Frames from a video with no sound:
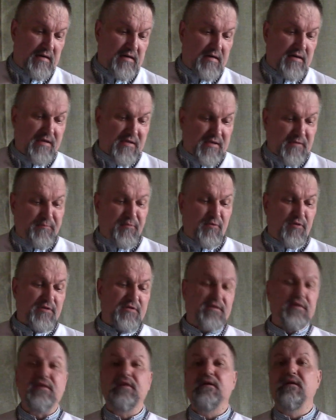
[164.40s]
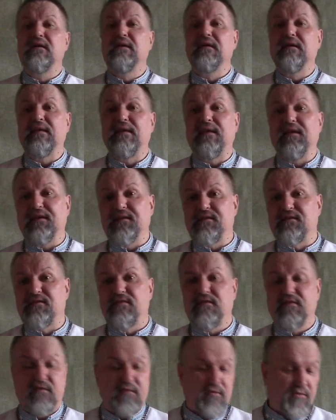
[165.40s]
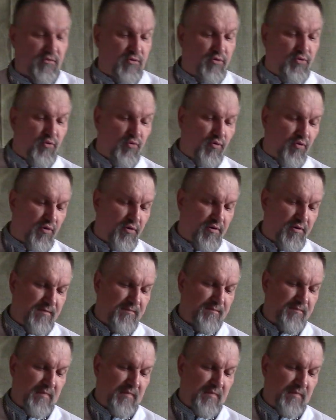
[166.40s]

«Господь есть дух,